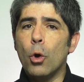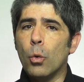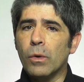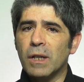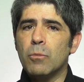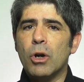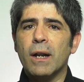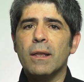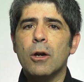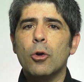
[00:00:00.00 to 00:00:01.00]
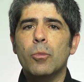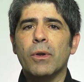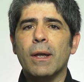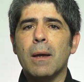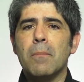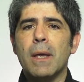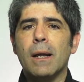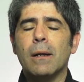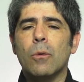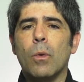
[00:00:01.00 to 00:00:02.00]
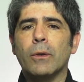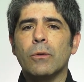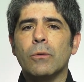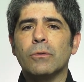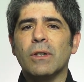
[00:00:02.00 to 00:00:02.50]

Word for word: un ritmo cardíaco puede cambiar cuando